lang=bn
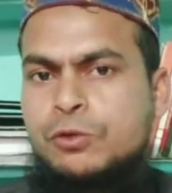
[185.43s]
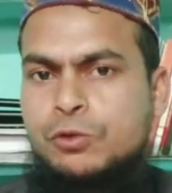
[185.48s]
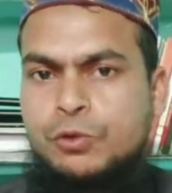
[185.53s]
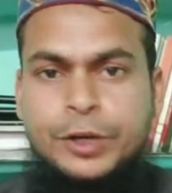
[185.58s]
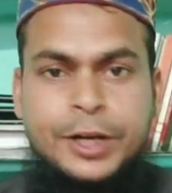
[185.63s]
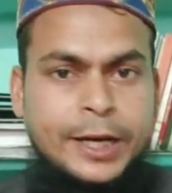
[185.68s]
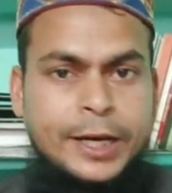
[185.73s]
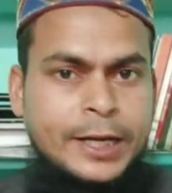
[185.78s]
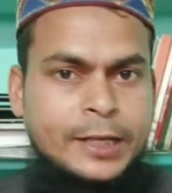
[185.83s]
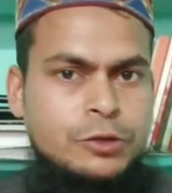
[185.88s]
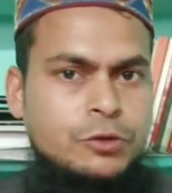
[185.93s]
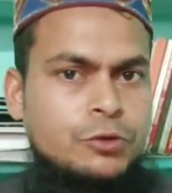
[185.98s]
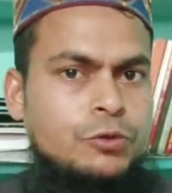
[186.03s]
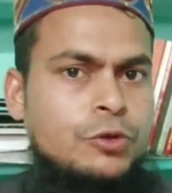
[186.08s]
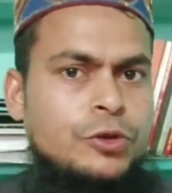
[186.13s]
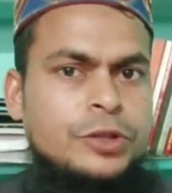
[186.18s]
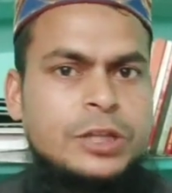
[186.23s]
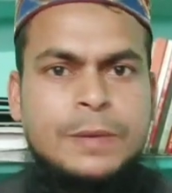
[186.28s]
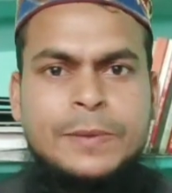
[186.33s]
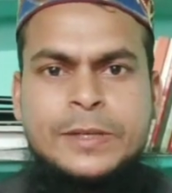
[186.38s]
দুই রাকাত
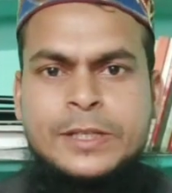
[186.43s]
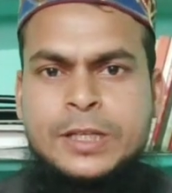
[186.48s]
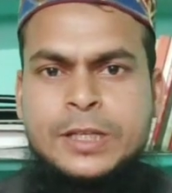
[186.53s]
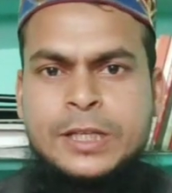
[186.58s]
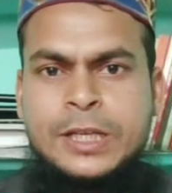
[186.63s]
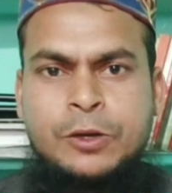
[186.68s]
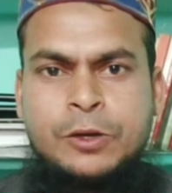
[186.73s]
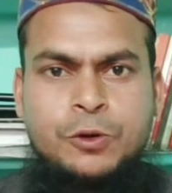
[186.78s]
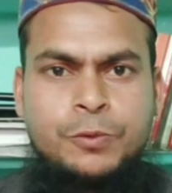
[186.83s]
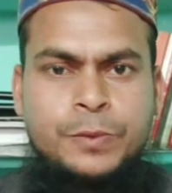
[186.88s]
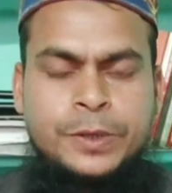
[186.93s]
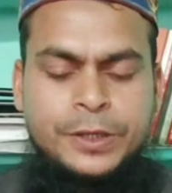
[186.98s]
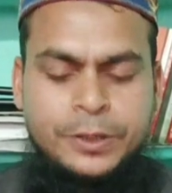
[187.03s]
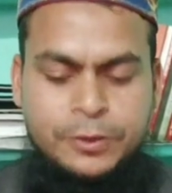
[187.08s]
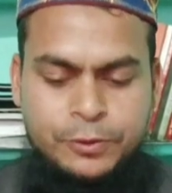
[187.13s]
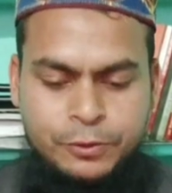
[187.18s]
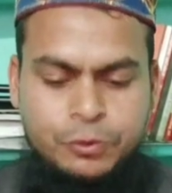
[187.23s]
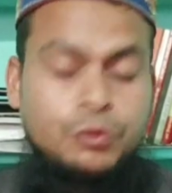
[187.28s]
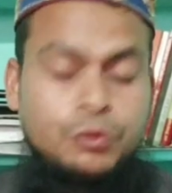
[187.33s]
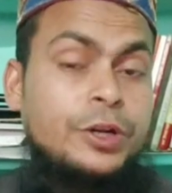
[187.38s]
সুন্নত নামাজ আদায় করবেন
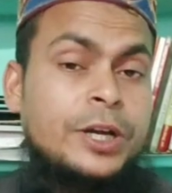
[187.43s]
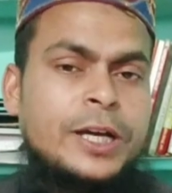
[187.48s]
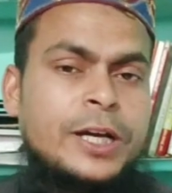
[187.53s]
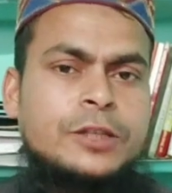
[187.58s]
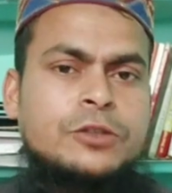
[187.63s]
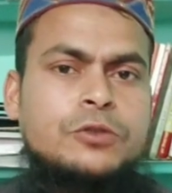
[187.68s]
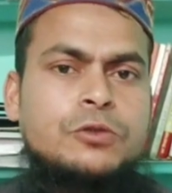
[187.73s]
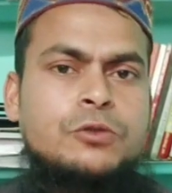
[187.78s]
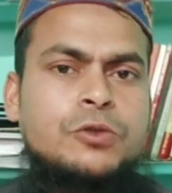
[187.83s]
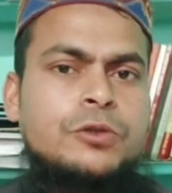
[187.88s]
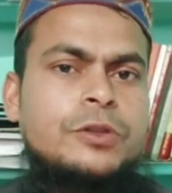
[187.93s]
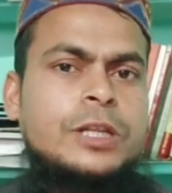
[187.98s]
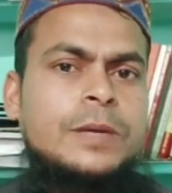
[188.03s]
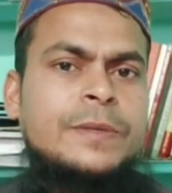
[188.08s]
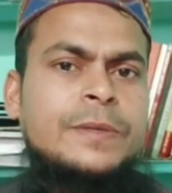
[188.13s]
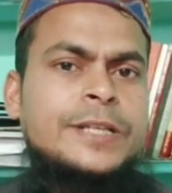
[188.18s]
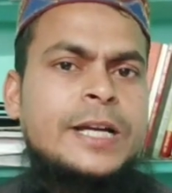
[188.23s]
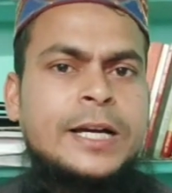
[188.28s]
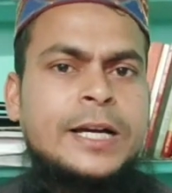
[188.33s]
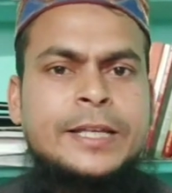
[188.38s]
দুই রেখাত সুন্নত
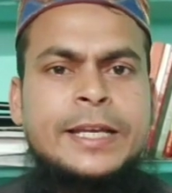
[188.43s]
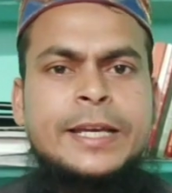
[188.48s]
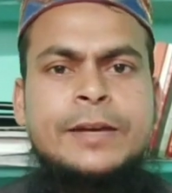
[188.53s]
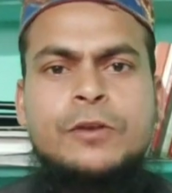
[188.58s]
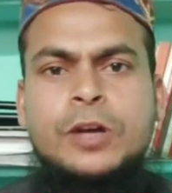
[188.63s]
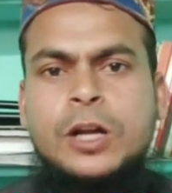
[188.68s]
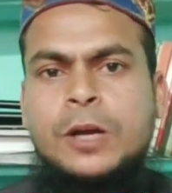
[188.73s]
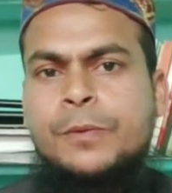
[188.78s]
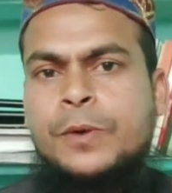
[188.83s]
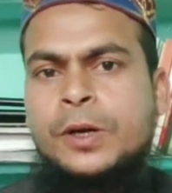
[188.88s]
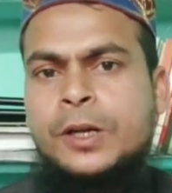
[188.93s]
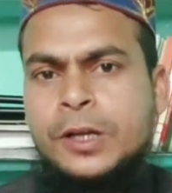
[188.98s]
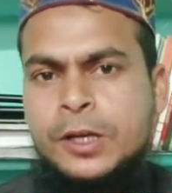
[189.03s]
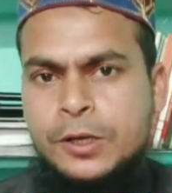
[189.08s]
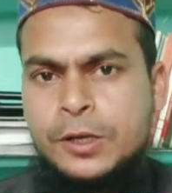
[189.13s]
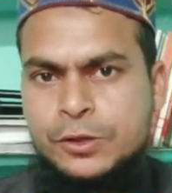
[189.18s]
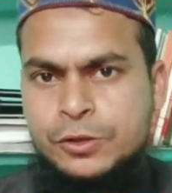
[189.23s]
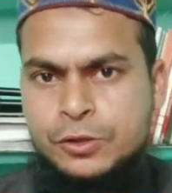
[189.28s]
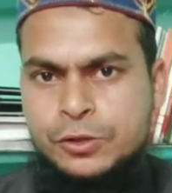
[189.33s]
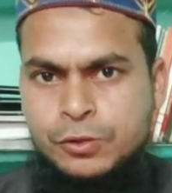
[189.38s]
নামাজ আদায় করার পর
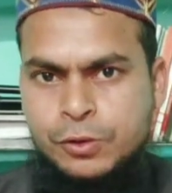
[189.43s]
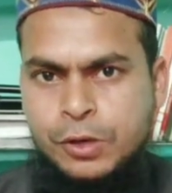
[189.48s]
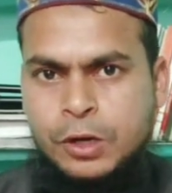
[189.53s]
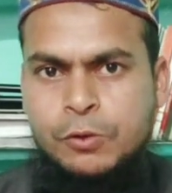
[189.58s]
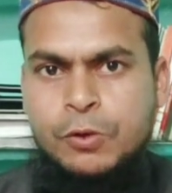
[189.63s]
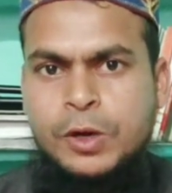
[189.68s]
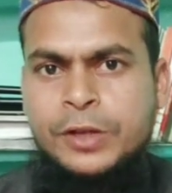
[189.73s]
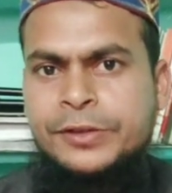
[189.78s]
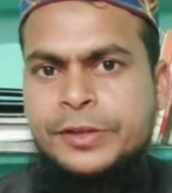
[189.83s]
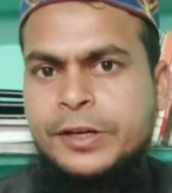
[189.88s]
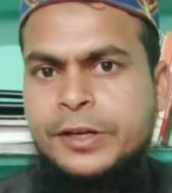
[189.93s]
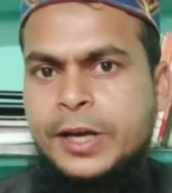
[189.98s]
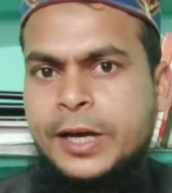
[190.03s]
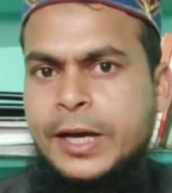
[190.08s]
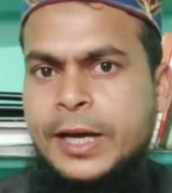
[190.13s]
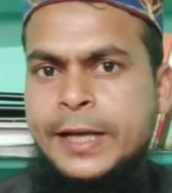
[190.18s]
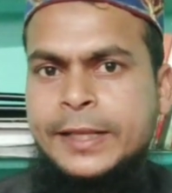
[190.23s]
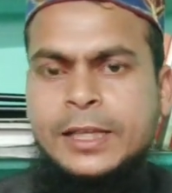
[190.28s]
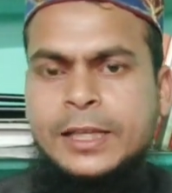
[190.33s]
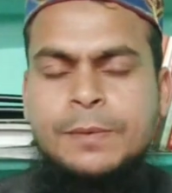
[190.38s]
সুরা রদ
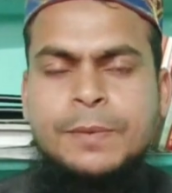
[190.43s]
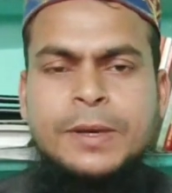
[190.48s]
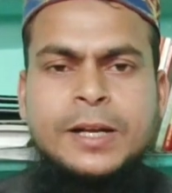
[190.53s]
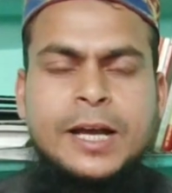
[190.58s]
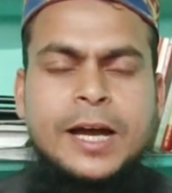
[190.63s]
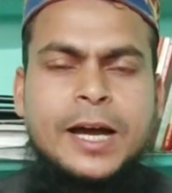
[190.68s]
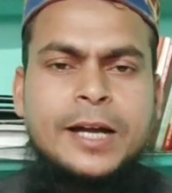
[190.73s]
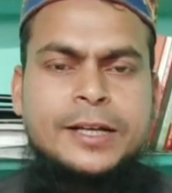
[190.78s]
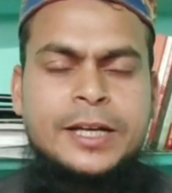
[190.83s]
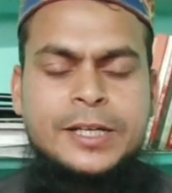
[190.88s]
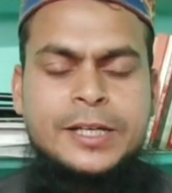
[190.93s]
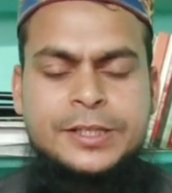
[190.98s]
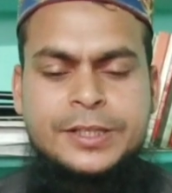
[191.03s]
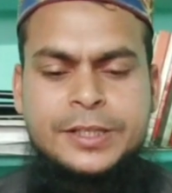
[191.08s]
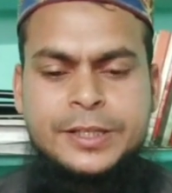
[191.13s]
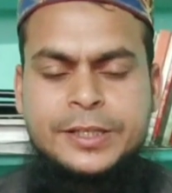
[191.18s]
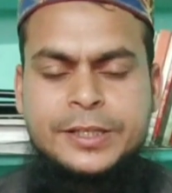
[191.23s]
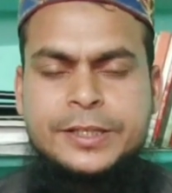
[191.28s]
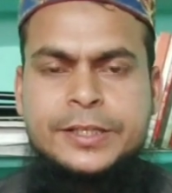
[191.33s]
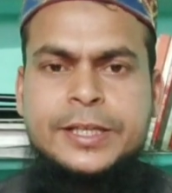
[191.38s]
আয়াত নম্বর আঠাশ
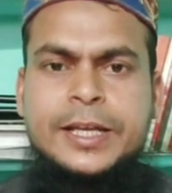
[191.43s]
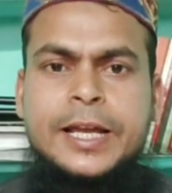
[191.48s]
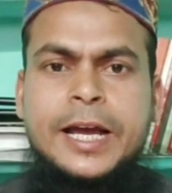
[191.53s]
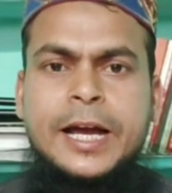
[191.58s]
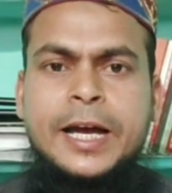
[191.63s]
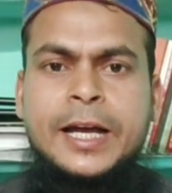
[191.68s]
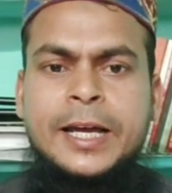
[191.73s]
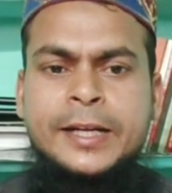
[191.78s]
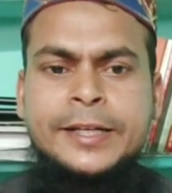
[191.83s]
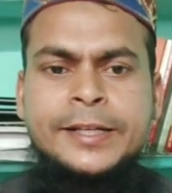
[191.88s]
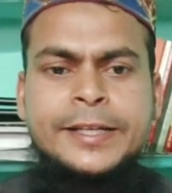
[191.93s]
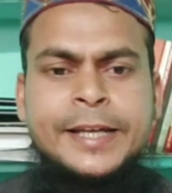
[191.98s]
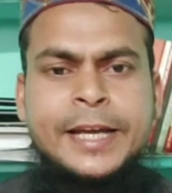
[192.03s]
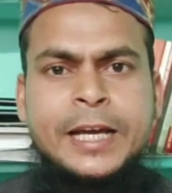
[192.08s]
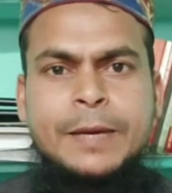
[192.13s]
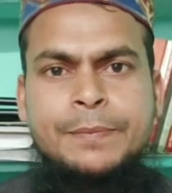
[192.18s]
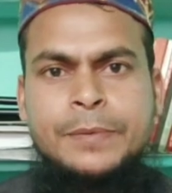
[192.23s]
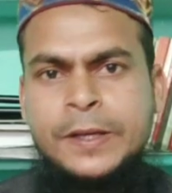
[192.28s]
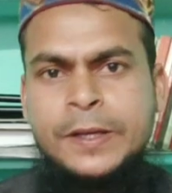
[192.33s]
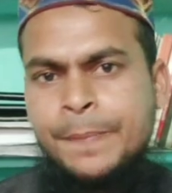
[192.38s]
সে
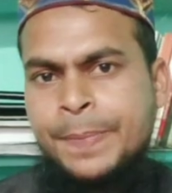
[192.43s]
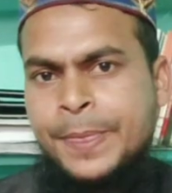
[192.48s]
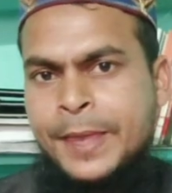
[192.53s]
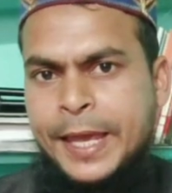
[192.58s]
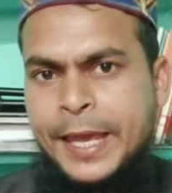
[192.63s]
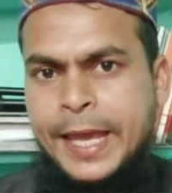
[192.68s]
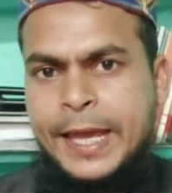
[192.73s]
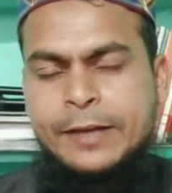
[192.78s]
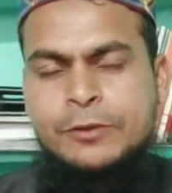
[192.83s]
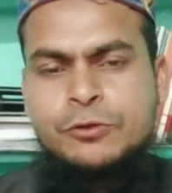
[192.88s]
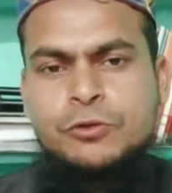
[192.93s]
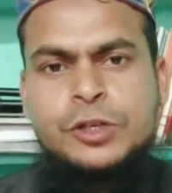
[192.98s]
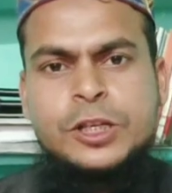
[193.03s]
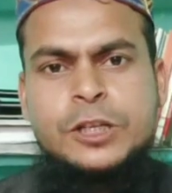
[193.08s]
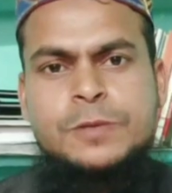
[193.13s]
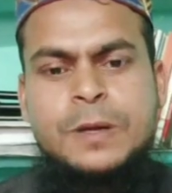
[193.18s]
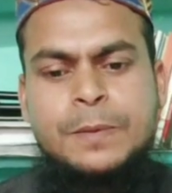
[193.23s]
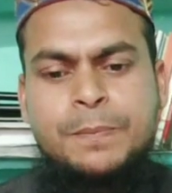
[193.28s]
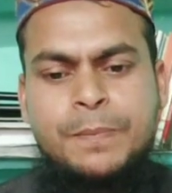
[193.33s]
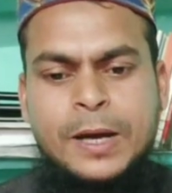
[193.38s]
আয়াতটিকে আপনি
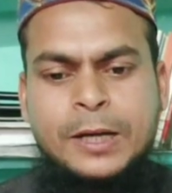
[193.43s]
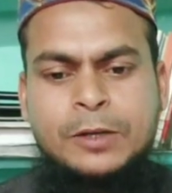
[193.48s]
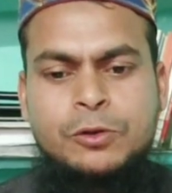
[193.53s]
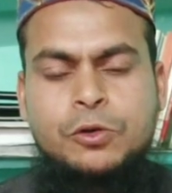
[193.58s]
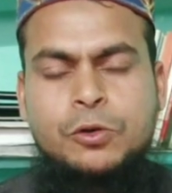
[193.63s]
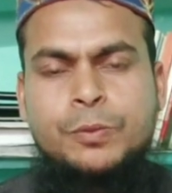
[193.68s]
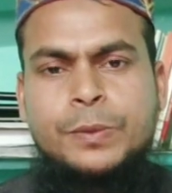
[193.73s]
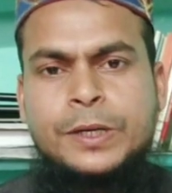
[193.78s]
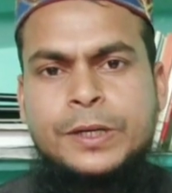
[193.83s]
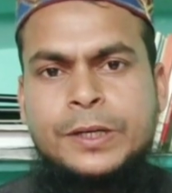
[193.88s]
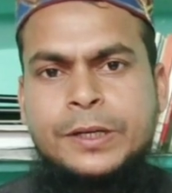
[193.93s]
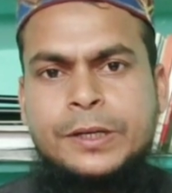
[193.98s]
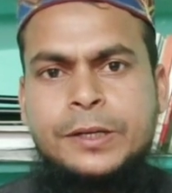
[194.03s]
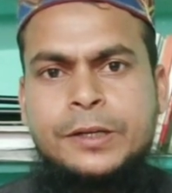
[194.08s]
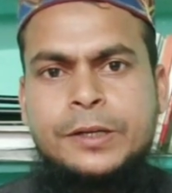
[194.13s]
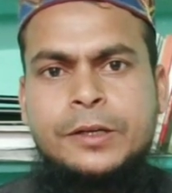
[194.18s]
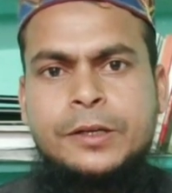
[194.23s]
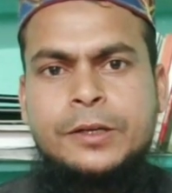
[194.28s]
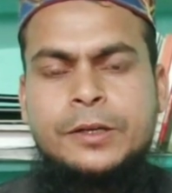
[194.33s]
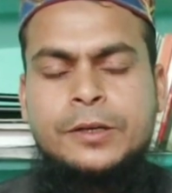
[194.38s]
একচল্লিশ বার পাঠ করবেন
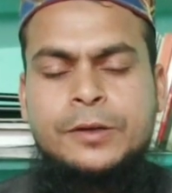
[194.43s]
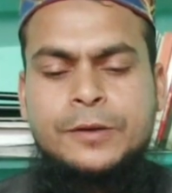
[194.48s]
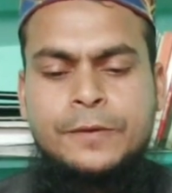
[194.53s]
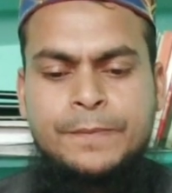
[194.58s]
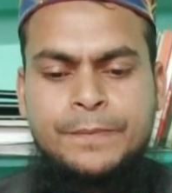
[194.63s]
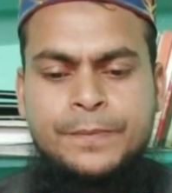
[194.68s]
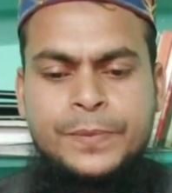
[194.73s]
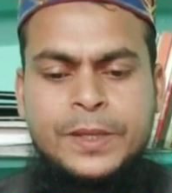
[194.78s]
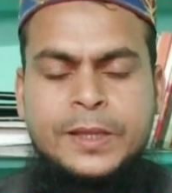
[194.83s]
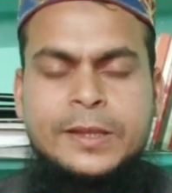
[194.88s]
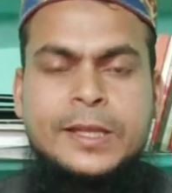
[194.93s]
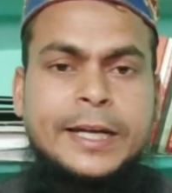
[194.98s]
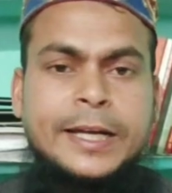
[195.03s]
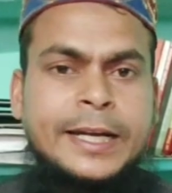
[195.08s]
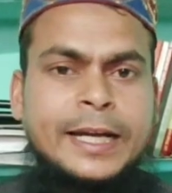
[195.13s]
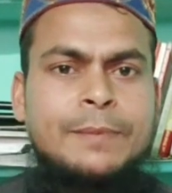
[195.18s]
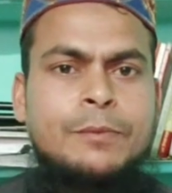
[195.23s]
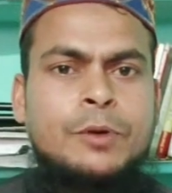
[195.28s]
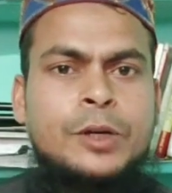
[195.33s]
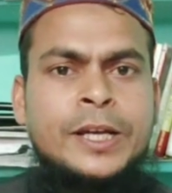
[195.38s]
তার
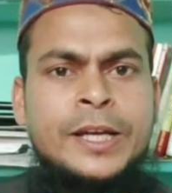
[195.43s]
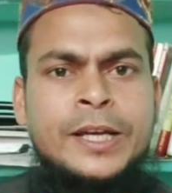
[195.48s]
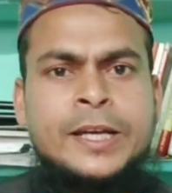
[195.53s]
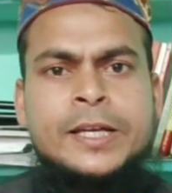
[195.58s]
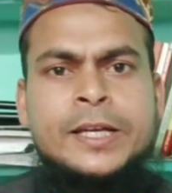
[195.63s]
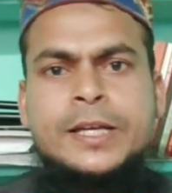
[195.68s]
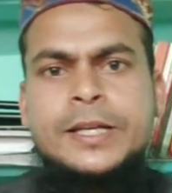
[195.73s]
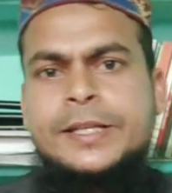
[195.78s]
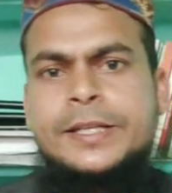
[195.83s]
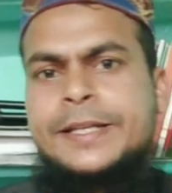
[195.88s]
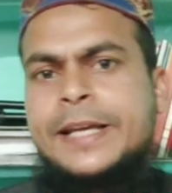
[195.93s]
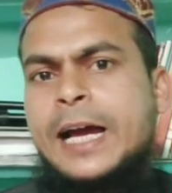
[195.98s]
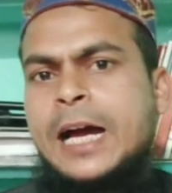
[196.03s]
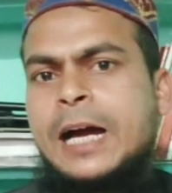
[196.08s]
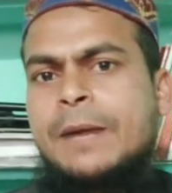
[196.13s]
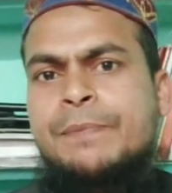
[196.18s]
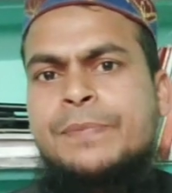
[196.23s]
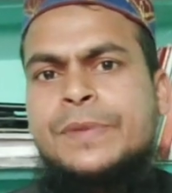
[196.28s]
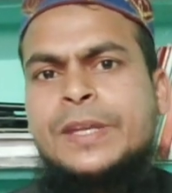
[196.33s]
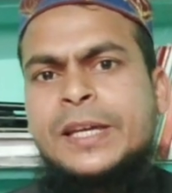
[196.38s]
আগে বলি যে
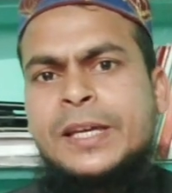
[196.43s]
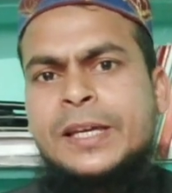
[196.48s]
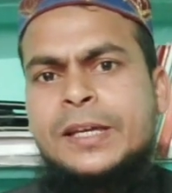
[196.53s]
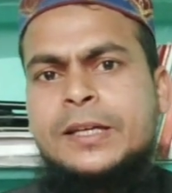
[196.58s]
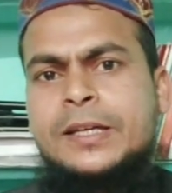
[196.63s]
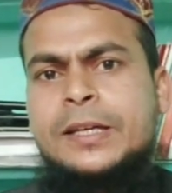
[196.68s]
আপনি